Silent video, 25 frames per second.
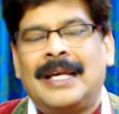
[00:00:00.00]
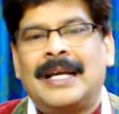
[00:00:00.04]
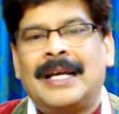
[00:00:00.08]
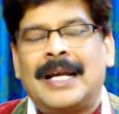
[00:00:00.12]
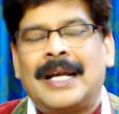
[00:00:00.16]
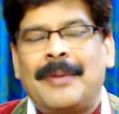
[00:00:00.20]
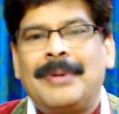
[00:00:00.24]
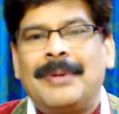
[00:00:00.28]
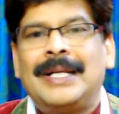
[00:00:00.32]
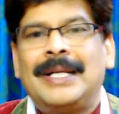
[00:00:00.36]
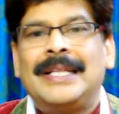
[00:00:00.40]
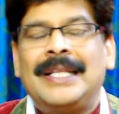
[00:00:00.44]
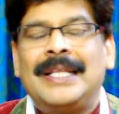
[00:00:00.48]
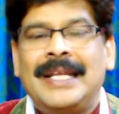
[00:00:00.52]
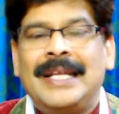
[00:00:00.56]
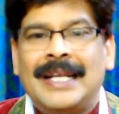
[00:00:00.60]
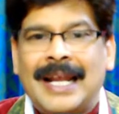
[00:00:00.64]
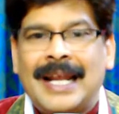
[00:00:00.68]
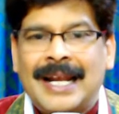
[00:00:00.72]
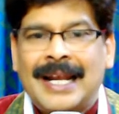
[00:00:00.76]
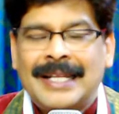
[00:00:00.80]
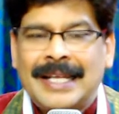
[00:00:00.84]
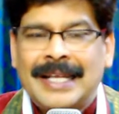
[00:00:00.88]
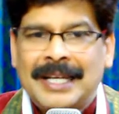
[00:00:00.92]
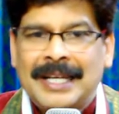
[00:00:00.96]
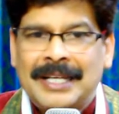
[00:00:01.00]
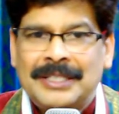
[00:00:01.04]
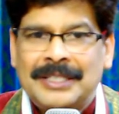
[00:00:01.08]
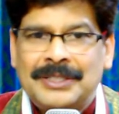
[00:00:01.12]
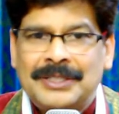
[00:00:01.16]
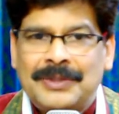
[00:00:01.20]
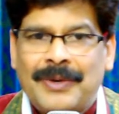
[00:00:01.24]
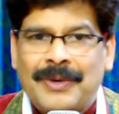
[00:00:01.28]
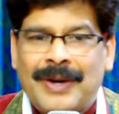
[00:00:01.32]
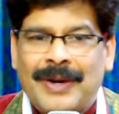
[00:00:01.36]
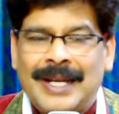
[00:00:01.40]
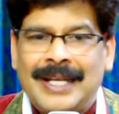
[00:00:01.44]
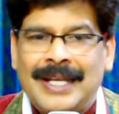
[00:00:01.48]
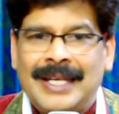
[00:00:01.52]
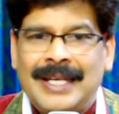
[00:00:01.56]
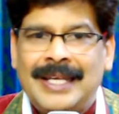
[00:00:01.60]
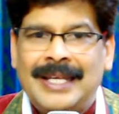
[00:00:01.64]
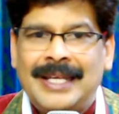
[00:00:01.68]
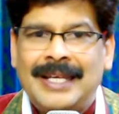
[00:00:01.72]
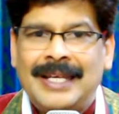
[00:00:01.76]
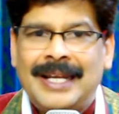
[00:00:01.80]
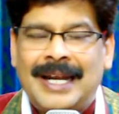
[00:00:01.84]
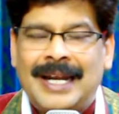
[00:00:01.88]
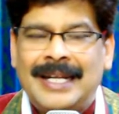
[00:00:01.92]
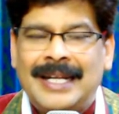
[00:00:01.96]
కాబట్టి దీన్ని ఎలా తగ్గించుకోవాలి
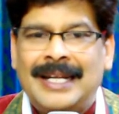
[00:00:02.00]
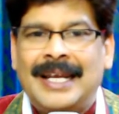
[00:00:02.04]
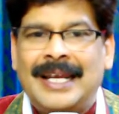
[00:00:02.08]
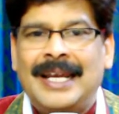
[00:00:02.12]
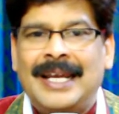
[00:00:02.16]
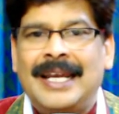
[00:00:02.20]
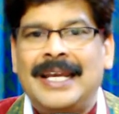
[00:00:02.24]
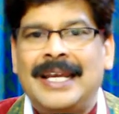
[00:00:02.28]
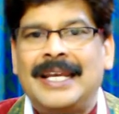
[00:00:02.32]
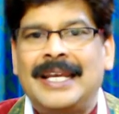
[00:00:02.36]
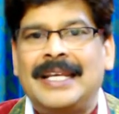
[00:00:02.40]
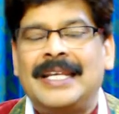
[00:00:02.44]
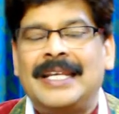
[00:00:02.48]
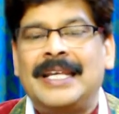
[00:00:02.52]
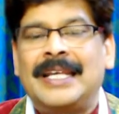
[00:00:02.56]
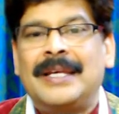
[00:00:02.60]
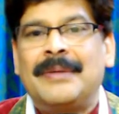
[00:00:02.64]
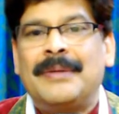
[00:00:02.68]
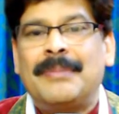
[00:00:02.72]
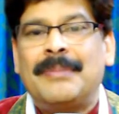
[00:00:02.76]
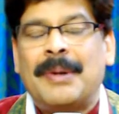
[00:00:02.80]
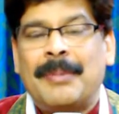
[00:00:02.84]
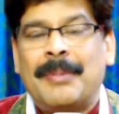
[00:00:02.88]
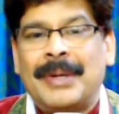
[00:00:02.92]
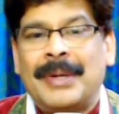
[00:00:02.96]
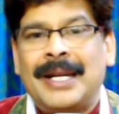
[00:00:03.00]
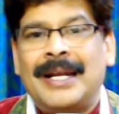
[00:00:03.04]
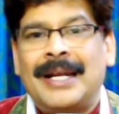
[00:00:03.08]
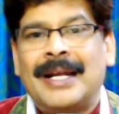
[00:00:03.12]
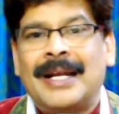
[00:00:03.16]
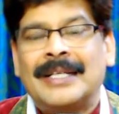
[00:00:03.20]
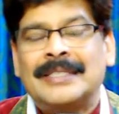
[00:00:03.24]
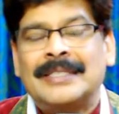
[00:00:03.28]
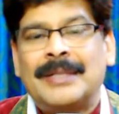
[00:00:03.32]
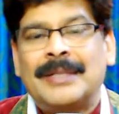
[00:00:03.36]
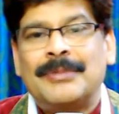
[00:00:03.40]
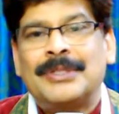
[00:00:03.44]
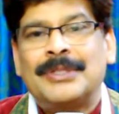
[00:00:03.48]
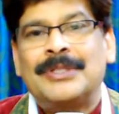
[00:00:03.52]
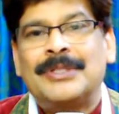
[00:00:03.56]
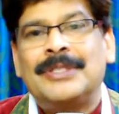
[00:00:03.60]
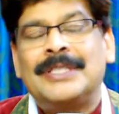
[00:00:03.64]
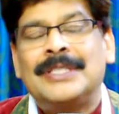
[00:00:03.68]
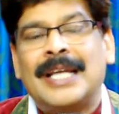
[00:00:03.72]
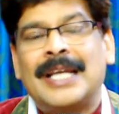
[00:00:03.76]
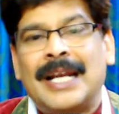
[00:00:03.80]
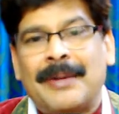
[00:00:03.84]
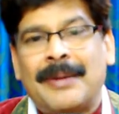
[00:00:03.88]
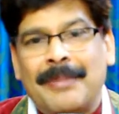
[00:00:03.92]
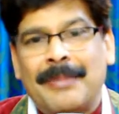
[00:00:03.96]
అంటే ఈ మెమరీ లాస్ సమస్య
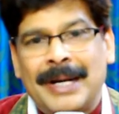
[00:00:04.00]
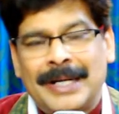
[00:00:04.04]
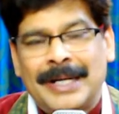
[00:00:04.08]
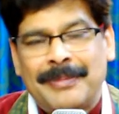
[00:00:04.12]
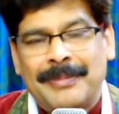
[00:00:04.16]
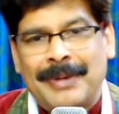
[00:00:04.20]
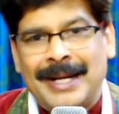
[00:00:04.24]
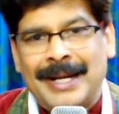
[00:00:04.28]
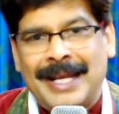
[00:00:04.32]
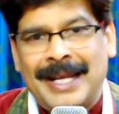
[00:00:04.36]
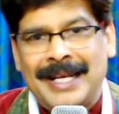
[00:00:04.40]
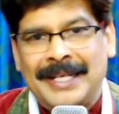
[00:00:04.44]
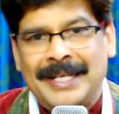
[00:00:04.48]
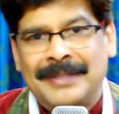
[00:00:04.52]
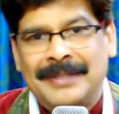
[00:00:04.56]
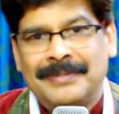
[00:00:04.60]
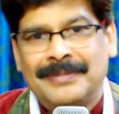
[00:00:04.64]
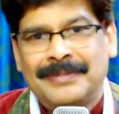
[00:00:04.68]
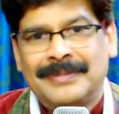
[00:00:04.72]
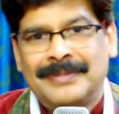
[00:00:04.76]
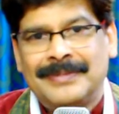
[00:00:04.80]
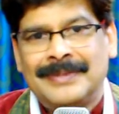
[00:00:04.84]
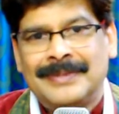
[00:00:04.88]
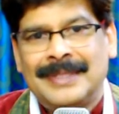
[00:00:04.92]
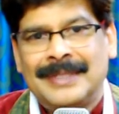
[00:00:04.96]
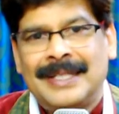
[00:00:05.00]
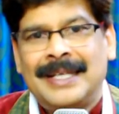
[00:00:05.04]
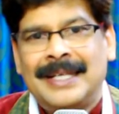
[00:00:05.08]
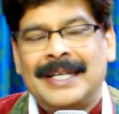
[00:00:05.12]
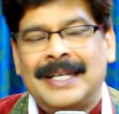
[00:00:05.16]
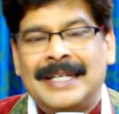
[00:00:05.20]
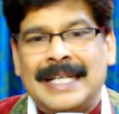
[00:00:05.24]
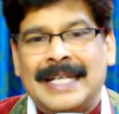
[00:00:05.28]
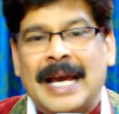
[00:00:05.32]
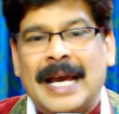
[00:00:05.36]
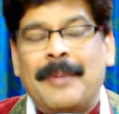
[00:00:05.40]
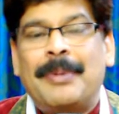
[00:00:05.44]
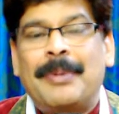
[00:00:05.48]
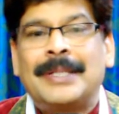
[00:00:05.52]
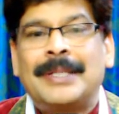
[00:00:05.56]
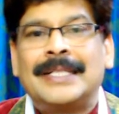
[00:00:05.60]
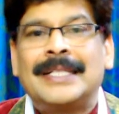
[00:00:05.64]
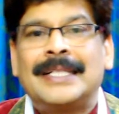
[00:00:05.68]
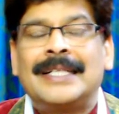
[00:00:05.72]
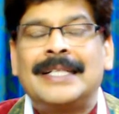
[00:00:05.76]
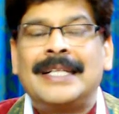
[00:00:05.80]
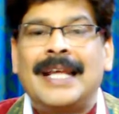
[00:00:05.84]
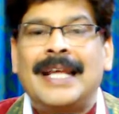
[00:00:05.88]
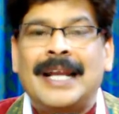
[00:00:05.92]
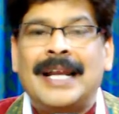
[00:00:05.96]
నుంచి ఎలా బయటపడాలి జ్ఞాపక
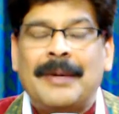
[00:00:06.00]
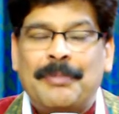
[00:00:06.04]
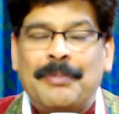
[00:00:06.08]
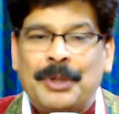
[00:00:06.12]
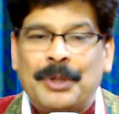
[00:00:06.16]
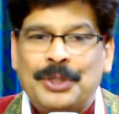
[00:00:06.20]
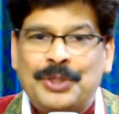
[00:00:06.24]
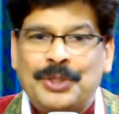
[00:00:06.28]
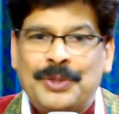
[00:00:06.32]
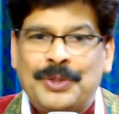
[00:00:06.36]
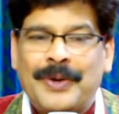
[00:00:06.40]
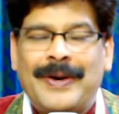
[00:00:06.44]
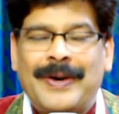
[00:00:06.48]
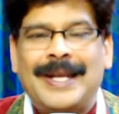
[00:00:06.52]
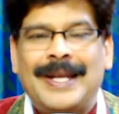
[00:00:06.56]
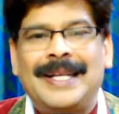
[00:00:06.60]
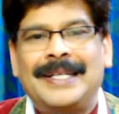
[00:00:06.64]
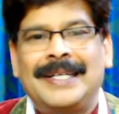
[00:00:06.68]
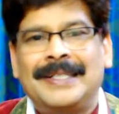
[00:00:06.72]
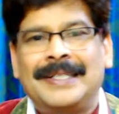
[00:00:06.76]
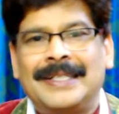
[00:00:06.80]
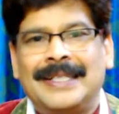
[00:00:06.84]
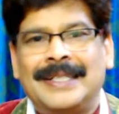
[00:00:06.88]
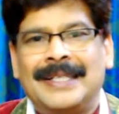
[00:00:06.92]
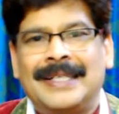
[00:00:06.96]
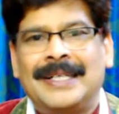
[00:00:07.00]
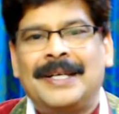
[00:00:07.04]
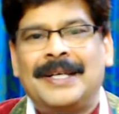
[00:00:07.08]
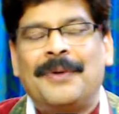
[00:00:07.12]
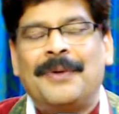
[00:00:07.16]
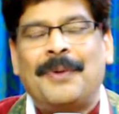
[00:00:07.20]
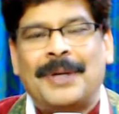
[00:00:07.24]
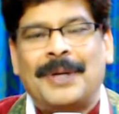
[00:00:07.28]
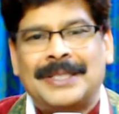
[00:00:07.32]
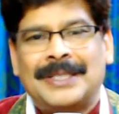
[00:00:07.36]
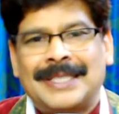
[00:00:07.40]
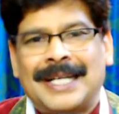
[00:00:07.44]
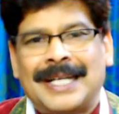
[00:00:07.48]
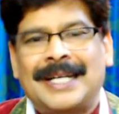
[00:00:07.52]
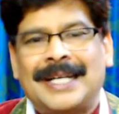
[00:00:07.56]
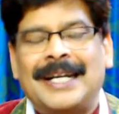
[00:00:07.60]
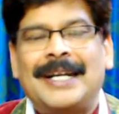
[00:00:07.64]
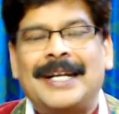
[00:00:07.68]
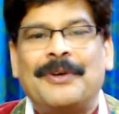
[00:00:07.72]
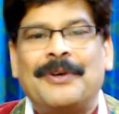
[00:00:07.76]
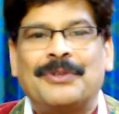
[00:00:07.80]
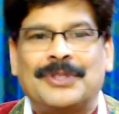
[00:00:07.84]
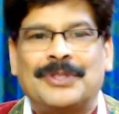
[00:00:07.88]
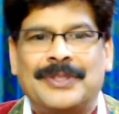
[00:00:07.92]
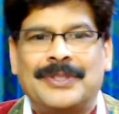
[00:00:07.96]
శక్తిని ఎలా పెంచుకోవాలి ఒక
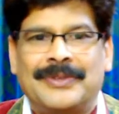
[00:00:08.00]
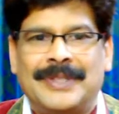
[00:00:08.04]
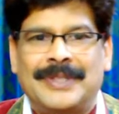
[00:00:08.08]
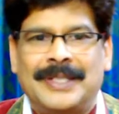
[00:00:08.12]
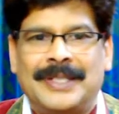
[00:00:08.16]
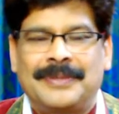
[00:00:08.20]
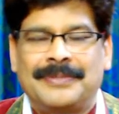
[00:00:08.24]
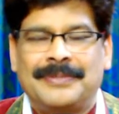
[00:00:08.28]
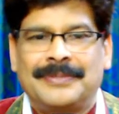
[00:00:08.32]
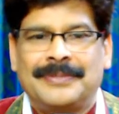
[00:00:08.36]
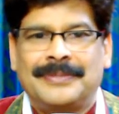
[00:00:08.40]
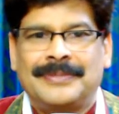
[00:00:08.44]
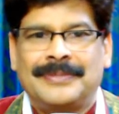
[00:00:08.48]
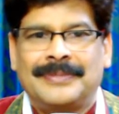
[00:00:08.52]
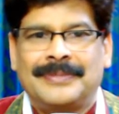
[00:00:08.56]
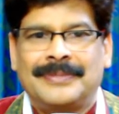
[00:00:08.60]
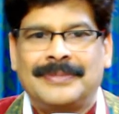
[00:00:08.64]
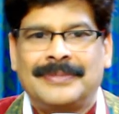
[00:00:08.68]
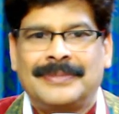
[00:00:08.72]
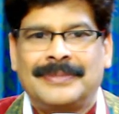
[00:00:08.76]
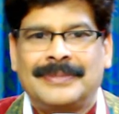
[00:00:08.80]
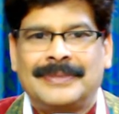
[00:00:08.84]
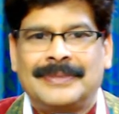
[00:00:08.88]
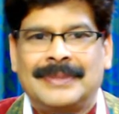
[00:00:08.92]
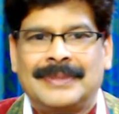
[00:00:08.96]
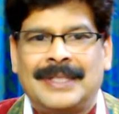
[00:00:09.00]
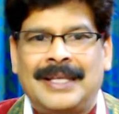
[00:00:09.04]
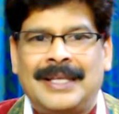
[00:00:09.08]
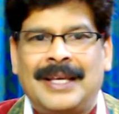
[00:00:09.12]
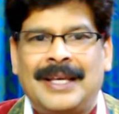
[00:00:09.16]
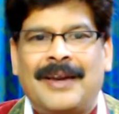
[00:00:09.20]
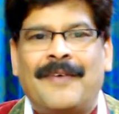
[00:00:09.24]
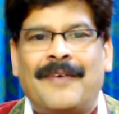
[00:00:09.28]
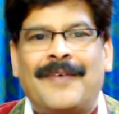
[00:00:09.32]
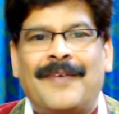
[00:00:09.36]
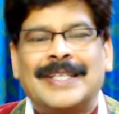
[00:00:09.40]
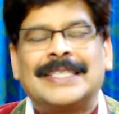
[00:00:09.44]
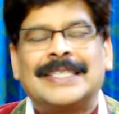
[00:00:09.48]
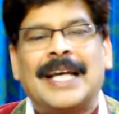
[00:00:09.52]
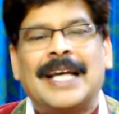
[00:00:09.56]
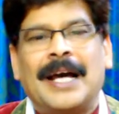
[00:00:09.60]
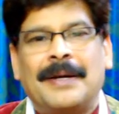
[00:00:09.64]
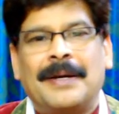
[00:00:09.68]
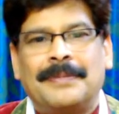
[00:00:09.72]
చక్కటి ఔషధం ఉంది వస